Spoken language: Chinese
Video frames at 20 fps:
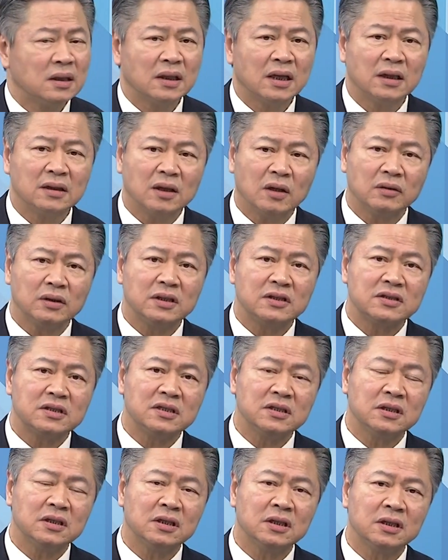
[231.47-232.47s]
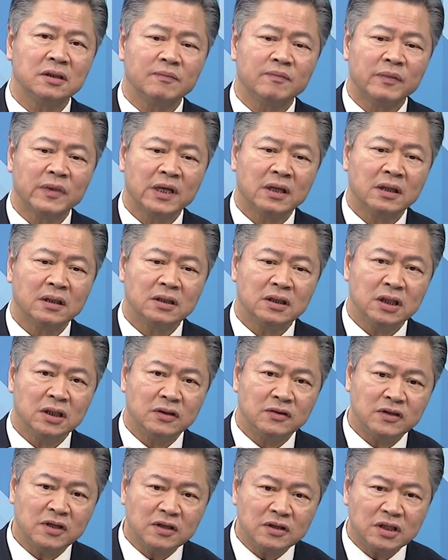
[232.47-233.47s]
它到底是以
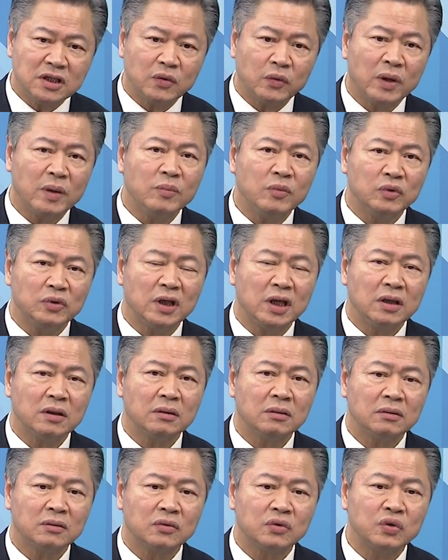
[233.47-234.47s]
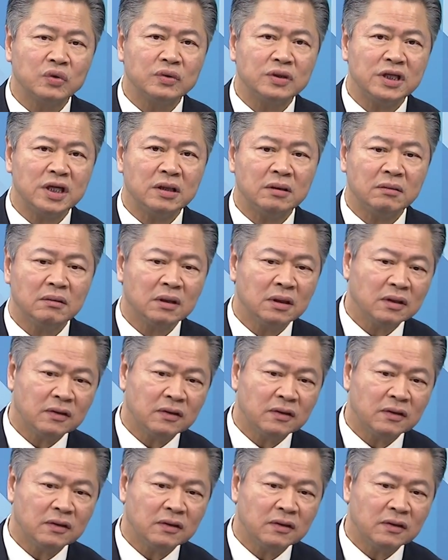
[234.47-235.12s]
经济为目的，促进。